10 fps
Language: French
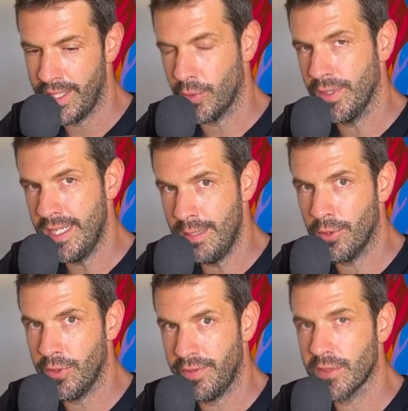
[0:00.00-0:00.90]
et qu'on est
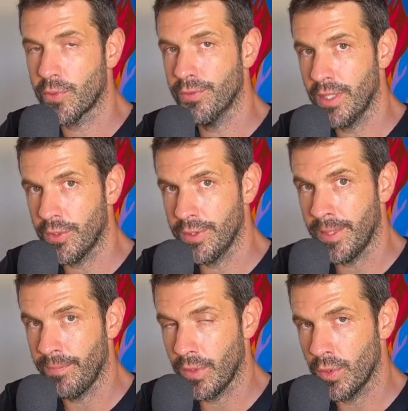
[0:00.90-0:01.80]
libre de faire ce qu'on veut à
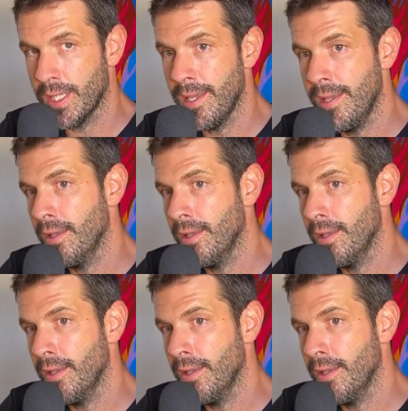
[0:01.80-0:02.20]
côté. Ok